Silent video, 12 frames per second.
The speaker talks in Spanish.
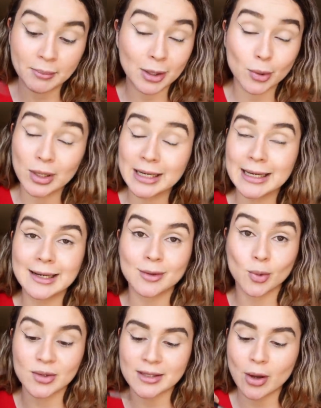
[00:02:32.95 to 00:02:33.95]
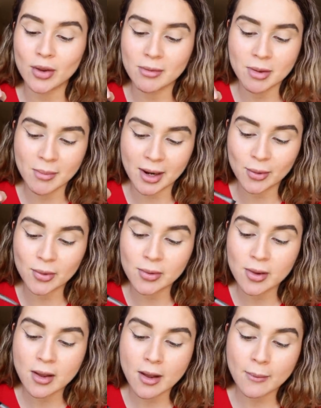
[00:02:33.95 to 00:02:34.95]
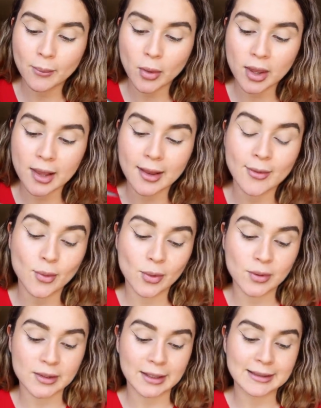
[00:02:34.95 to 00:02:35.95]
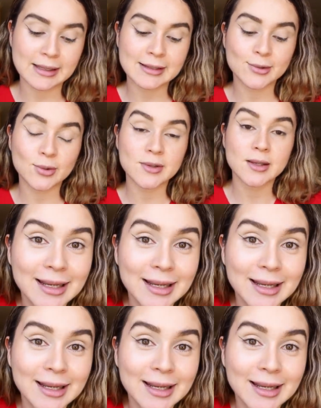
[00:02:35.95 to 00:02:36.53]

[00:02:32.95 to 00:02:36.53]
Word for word: perdón, en el costado de mi mano voy quitando los excesos.